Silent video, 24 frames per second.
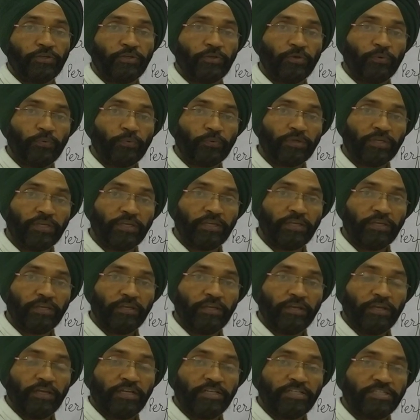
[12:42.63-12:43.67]
क्योंकि
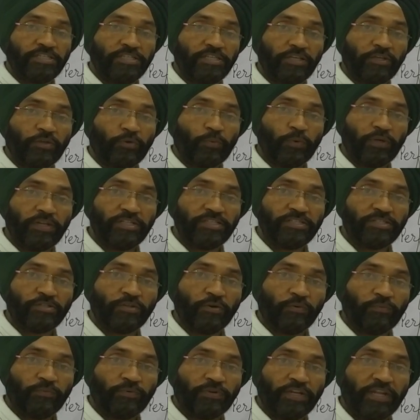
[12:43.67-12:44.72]
सीक्वेंस
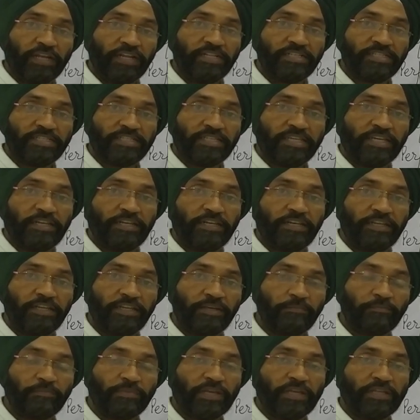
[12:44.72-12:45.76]
ऑफ टेंस के
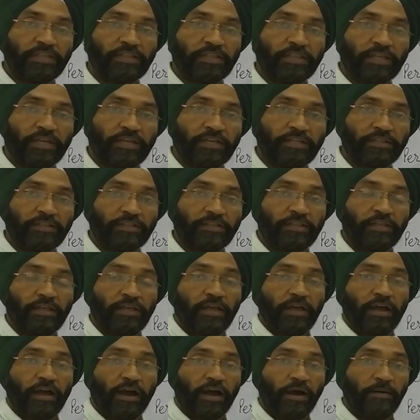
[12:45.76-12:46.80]
नियम के तहत
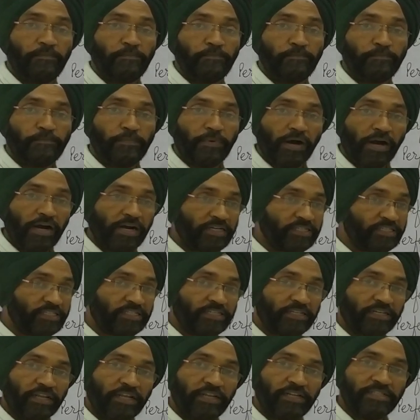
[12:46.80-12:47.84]
हम
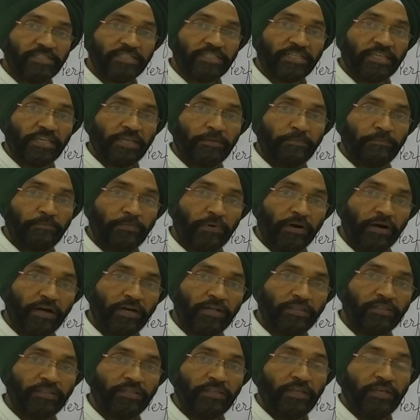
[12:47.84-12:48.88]
पास्ट टेंस के
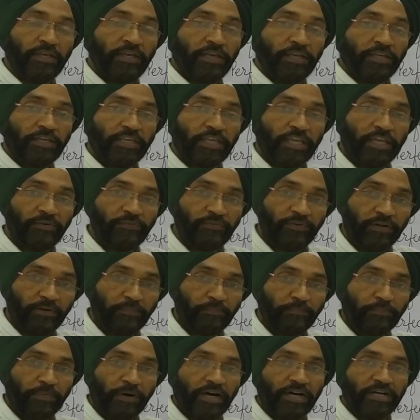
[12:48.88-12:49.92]
बाद केवल
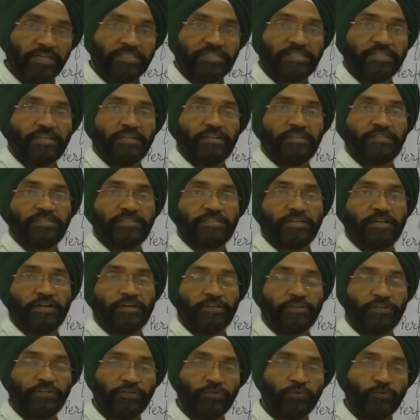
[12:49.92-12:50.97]
पास्ट टेंस का
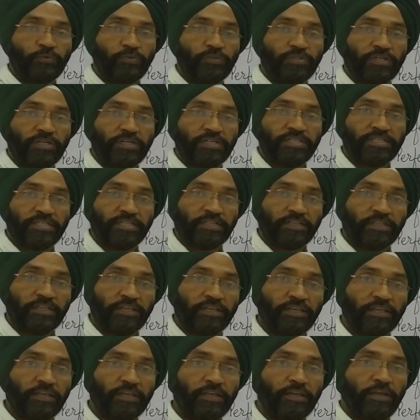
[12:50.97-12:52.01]
ही यूज कर सकते
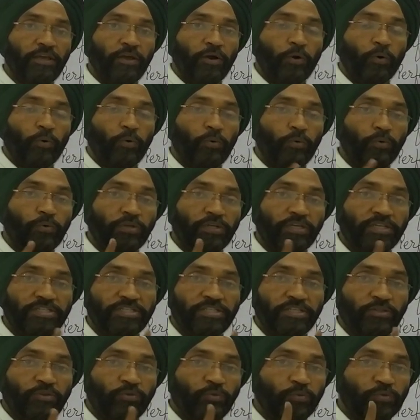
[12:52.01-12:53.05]
हैं और
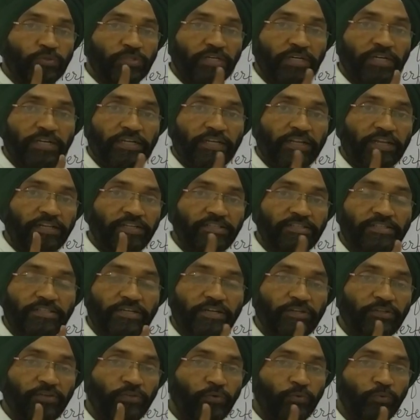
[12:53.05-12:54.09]
किसी दूसरे टेंस
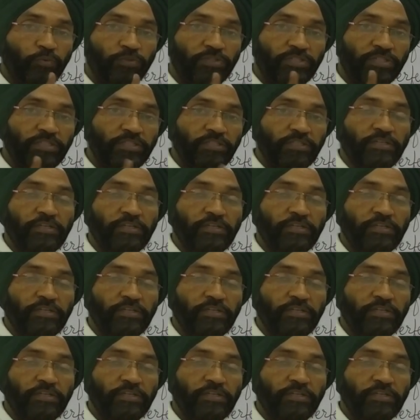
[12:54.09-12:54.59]
का यूज